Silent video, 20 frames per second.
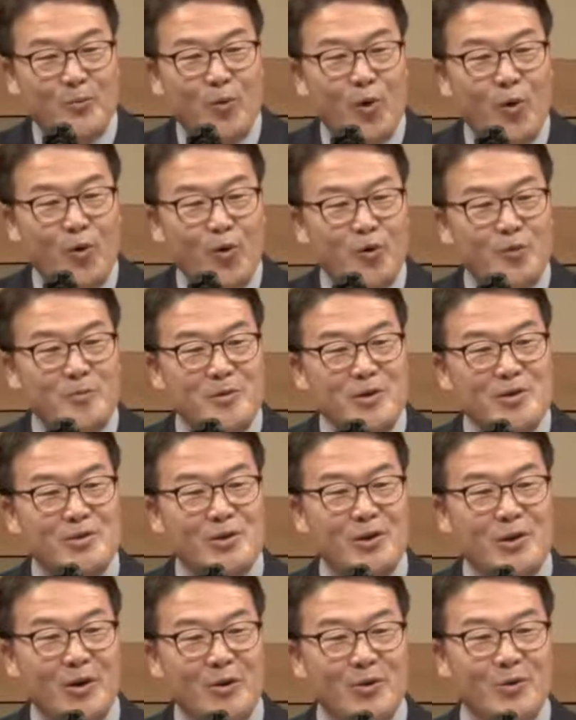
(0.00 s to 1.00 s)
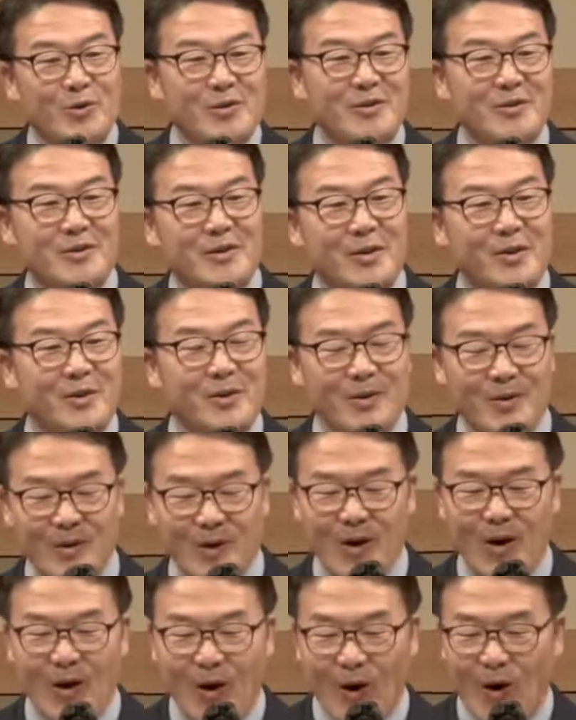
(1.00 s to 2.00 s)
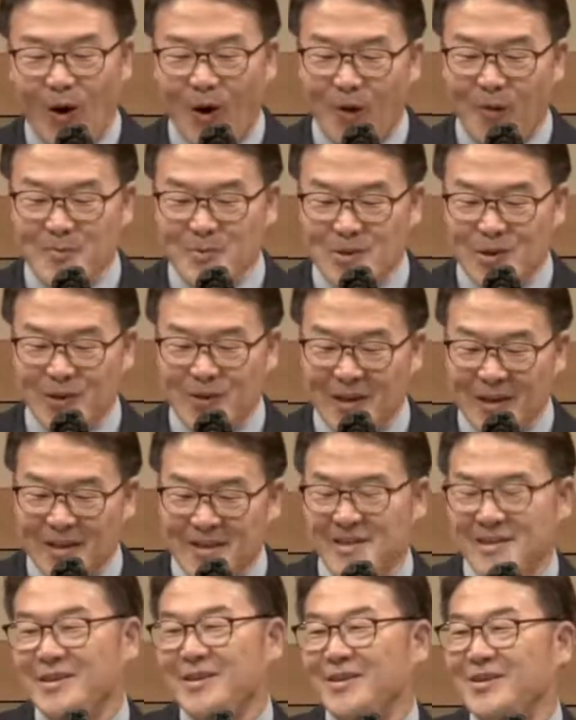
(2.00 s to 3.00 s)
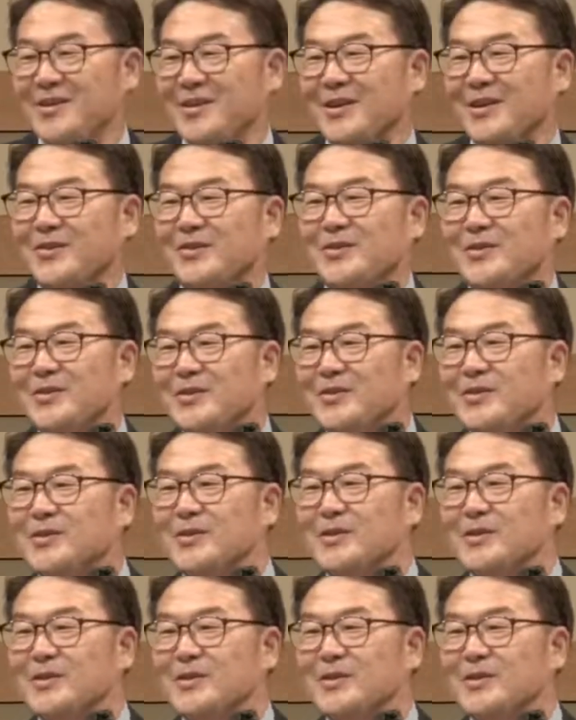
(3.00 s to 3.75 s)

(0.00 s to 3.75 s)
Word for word: 복음을 전하고 있는데요. 엄청난 일이 일어났어요.